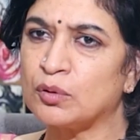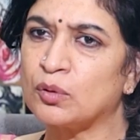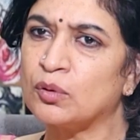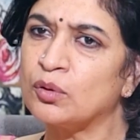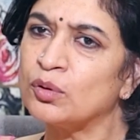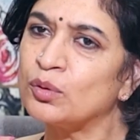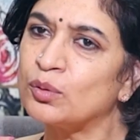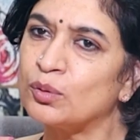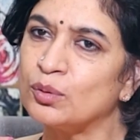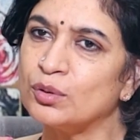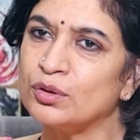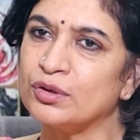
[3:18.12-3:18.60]
ఇప్పుడు
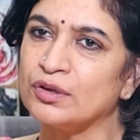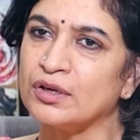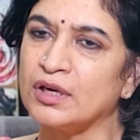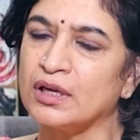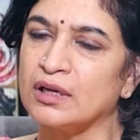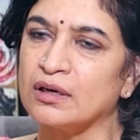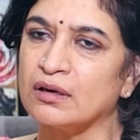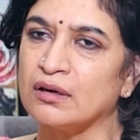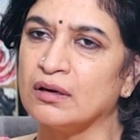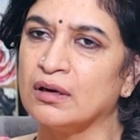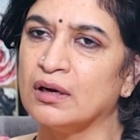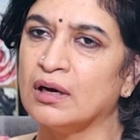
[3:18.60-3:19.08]

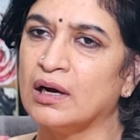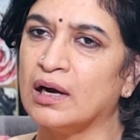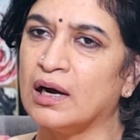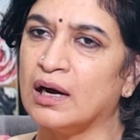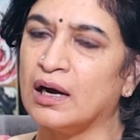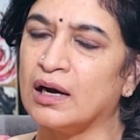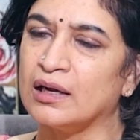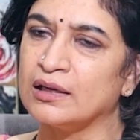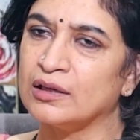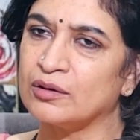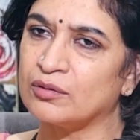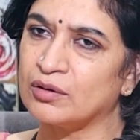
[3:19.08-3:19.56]
కొనుక్కుంటున్నారు
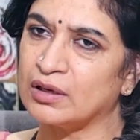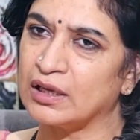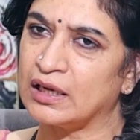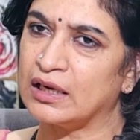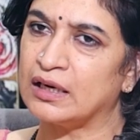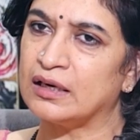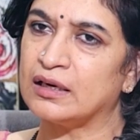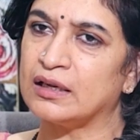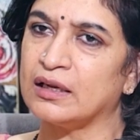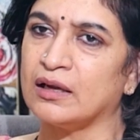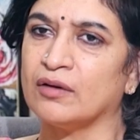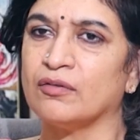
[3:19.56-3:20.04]
అది కూడా
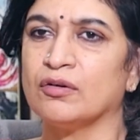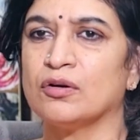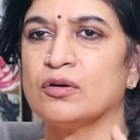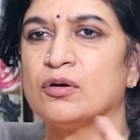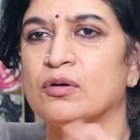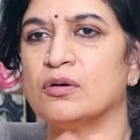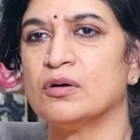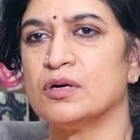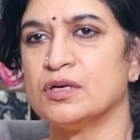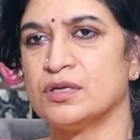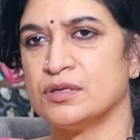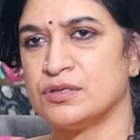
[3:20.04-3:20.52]
ఏంటి
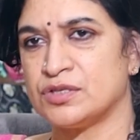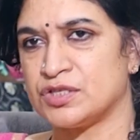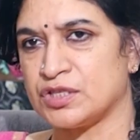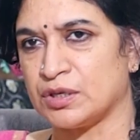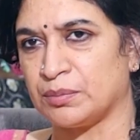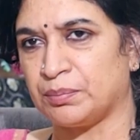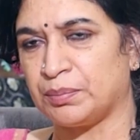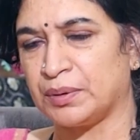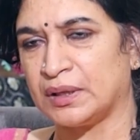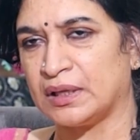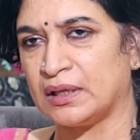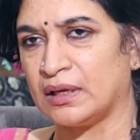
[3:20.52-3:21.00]
ఎవరో
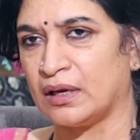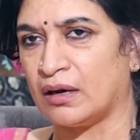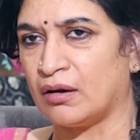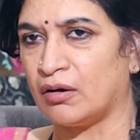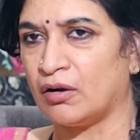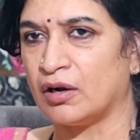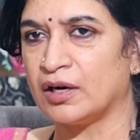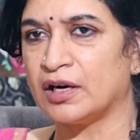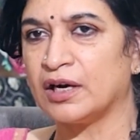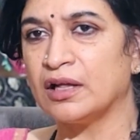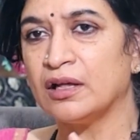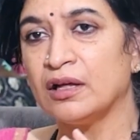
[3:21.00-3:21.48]
చెప్పిందే
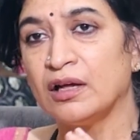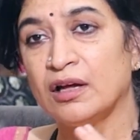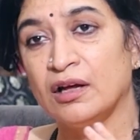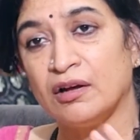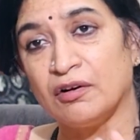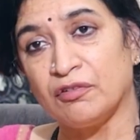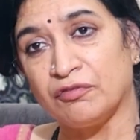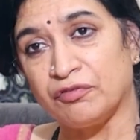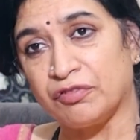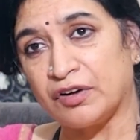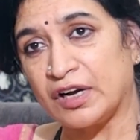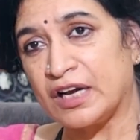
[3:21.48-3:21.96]
ఆల్రెడీ
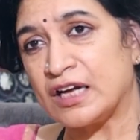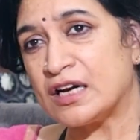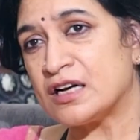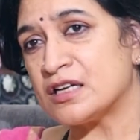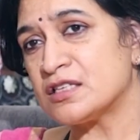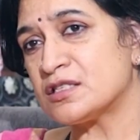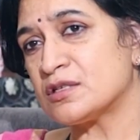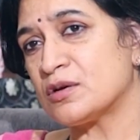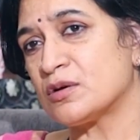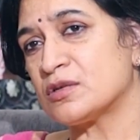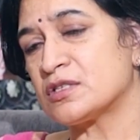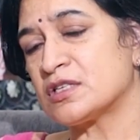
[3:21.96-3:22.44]
ఫ్రీ
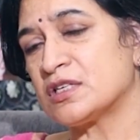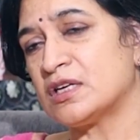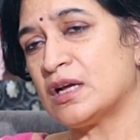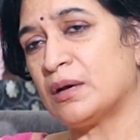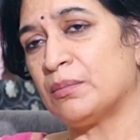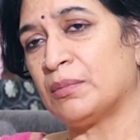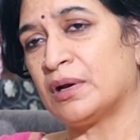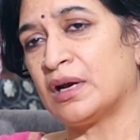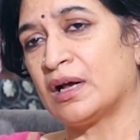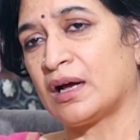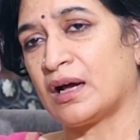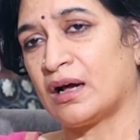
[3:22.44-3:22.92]

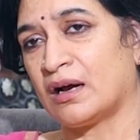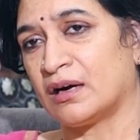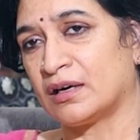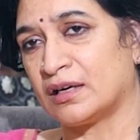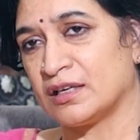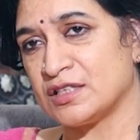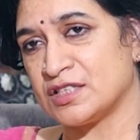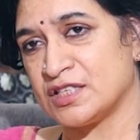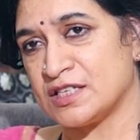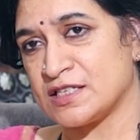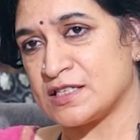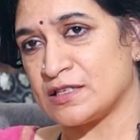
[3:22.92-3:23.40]
రిసోర్స్నే మనకు
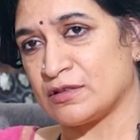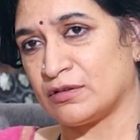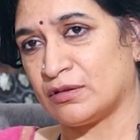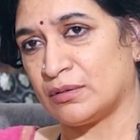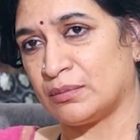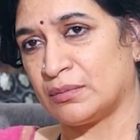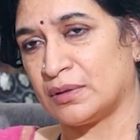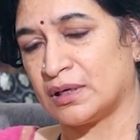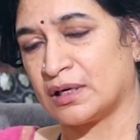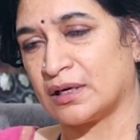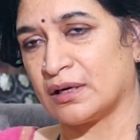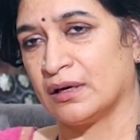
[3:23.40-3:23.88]
అట్లా చేస్తాం
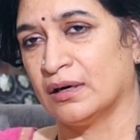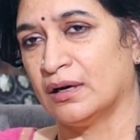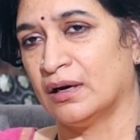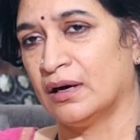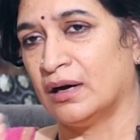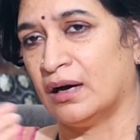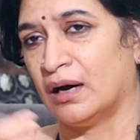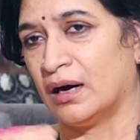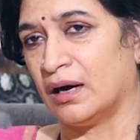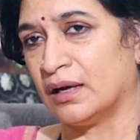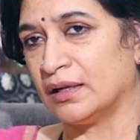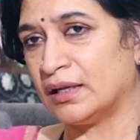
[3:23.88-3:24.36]
అనమాట
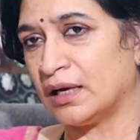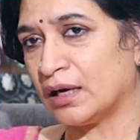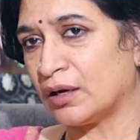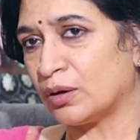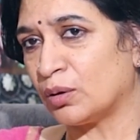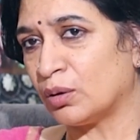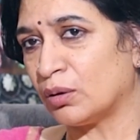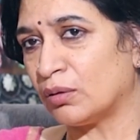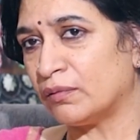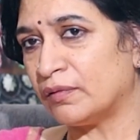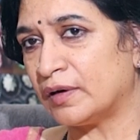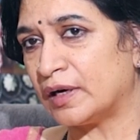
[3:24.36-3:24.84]
అదే
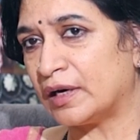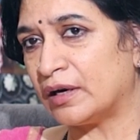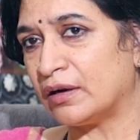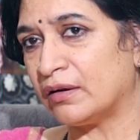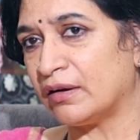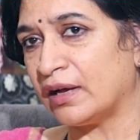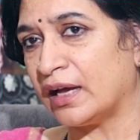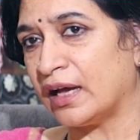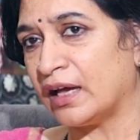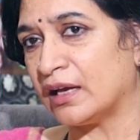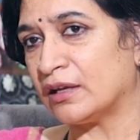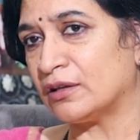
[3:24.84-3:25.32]

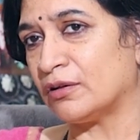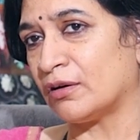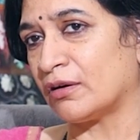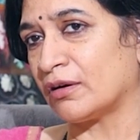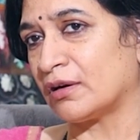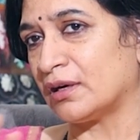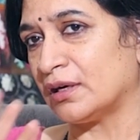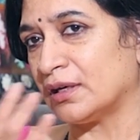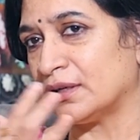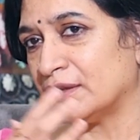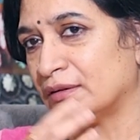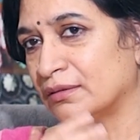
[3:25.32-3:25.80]
కోవిడ్లో ఎయిర్
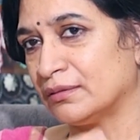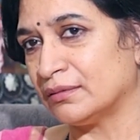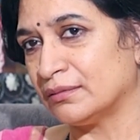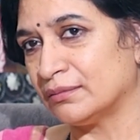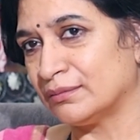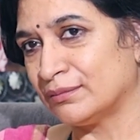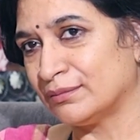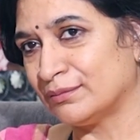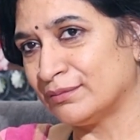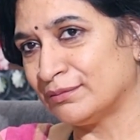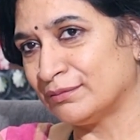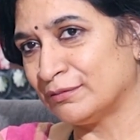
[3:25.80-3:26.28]
దొరకలేదు
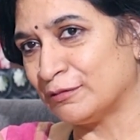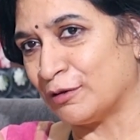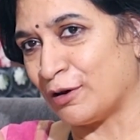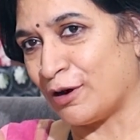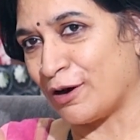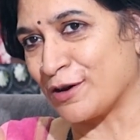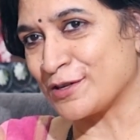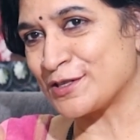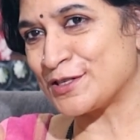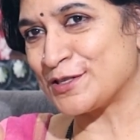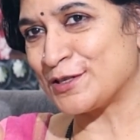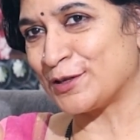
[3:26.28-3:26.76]

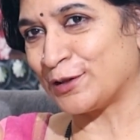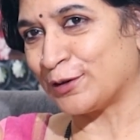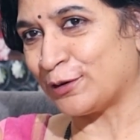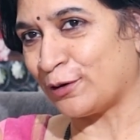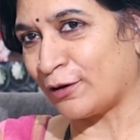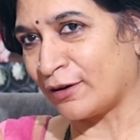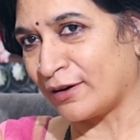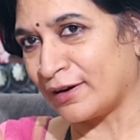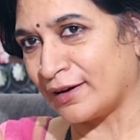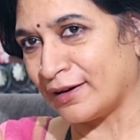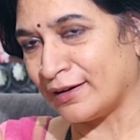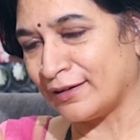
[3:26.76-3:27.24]
ఆక్సిజన్
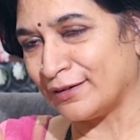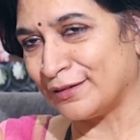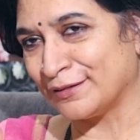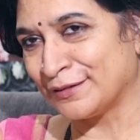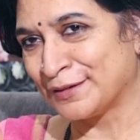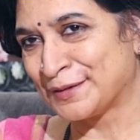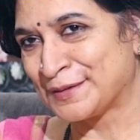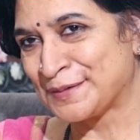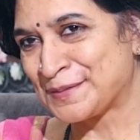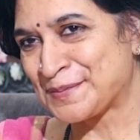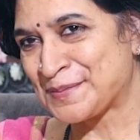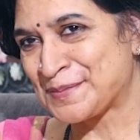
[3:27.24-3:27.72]
దొరకలేదు